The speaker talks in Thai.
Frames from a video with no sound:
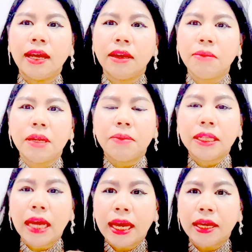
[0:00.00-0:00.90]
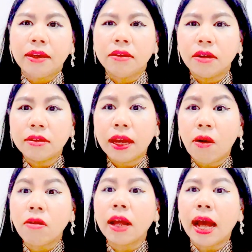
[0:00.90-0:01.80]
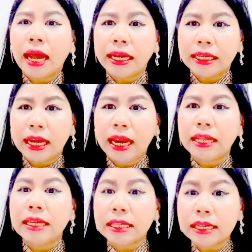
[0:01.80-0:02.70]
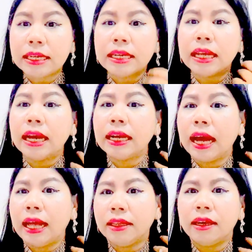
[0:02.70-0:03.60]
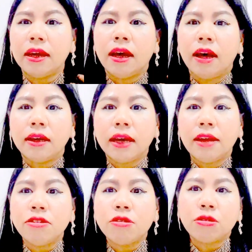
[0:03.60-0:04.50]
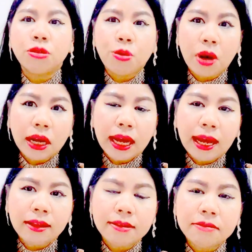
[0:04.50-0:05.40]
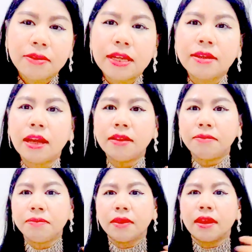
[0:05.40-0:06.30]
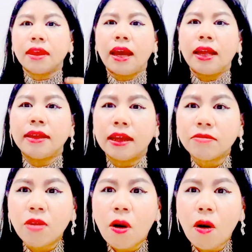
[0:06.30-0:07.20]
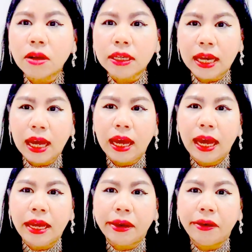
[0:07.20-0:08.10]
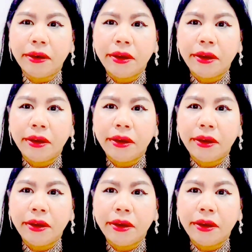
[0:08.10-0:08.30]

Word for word: คะ ถ้าไม่ได้ไปไหนก็ใส่ออกงานการ่าดินเนอร์นะคะ งาน งานโชว์ตัวงานแฟชั่นงานแคทวอล์กเนี้ยใครก็